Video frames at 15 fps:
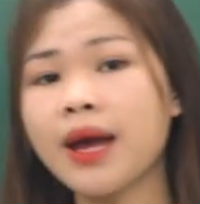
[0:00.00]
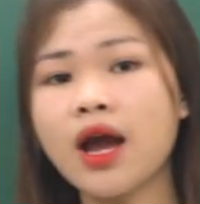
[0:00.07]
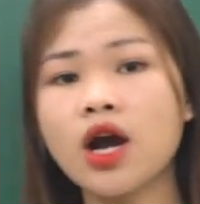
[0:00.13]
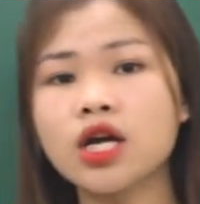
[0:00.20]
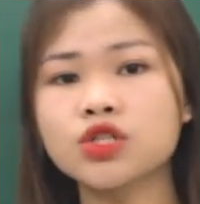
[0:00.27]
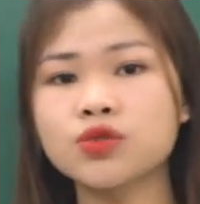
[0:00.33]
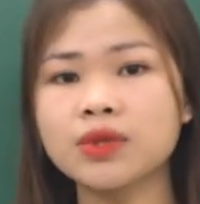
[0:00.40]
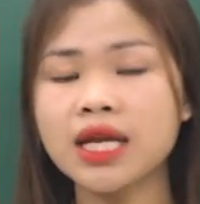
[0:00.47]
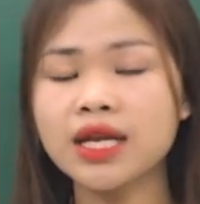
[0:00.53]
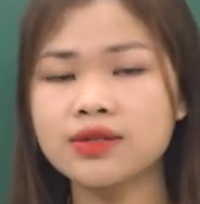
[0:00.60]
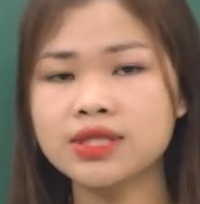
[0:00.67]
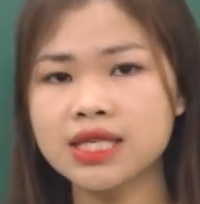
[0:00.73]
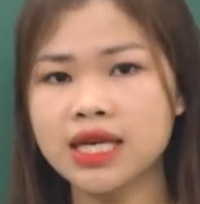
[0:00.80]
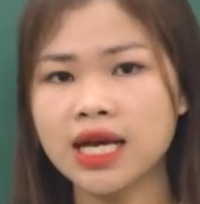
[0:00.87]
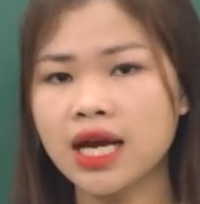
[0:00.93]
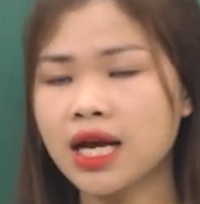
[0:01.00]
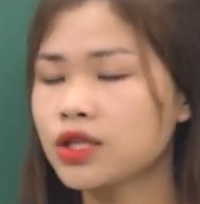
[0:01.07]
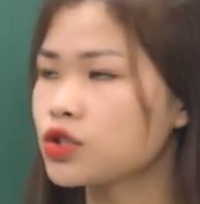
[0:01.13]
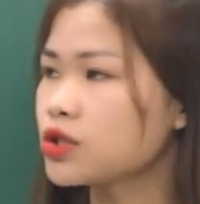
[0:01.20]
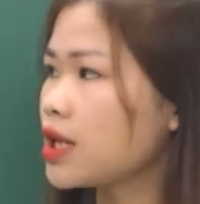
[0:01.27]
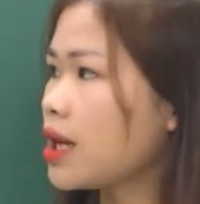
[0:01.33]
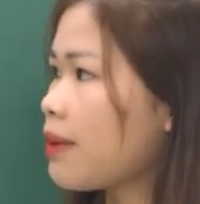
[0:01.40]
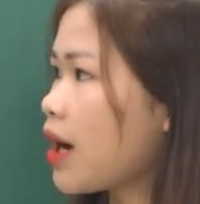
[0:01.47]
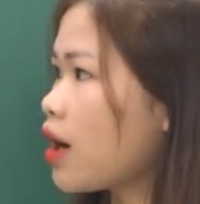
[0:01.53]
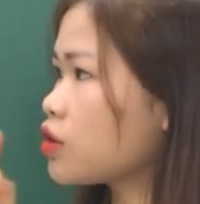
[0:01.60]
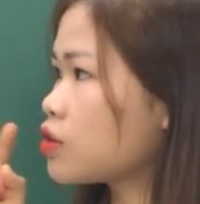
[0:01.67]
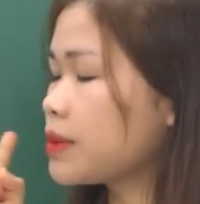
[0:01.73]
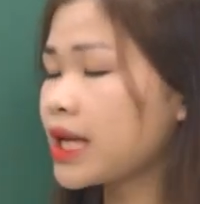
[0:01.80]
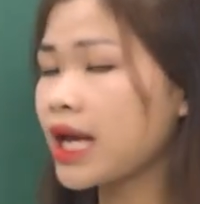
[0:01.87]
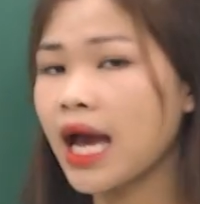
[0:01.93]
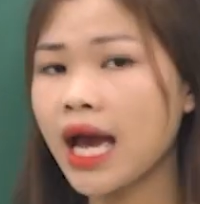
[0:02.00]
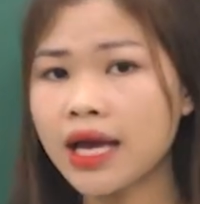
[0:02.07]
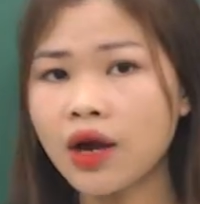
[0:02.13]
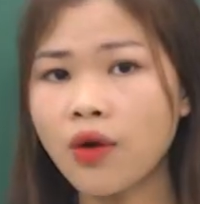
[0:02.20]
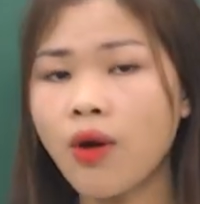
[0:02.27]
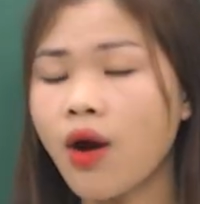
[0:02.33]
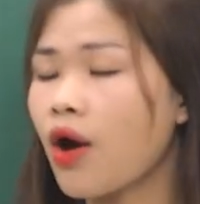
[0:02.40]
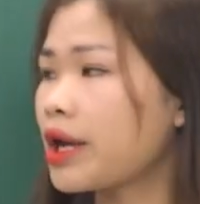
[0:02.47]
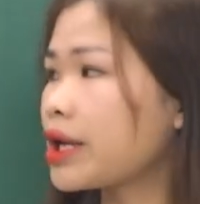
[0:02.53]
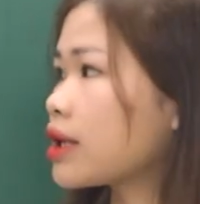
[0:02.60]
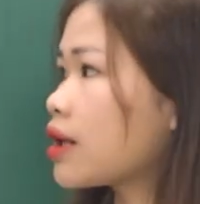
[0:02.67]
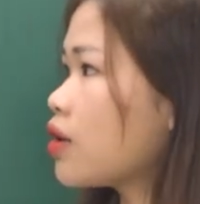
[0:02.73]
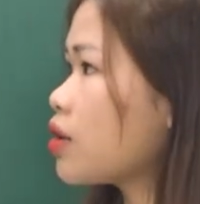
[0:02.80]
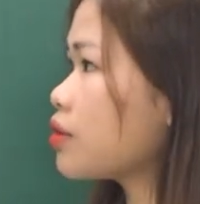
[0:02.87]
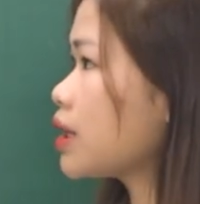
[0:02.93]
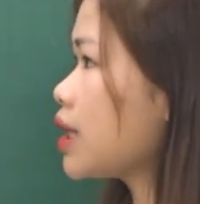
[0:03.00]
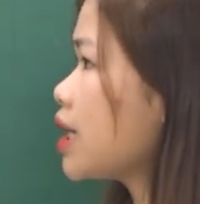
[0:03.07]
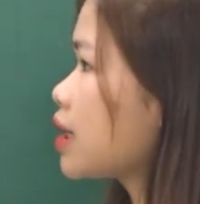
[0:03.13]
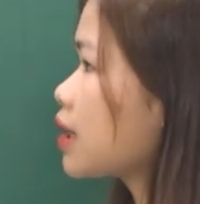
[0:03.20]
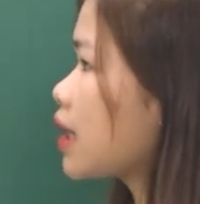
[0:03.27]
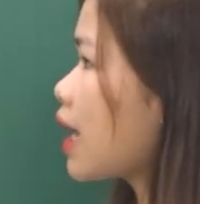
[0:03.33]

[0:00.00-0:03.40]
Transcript: bài hỏi chúng ta điều gì ạ? Đề bài hỏi chúng mình hai câu hỏi. Câu đầu tiên,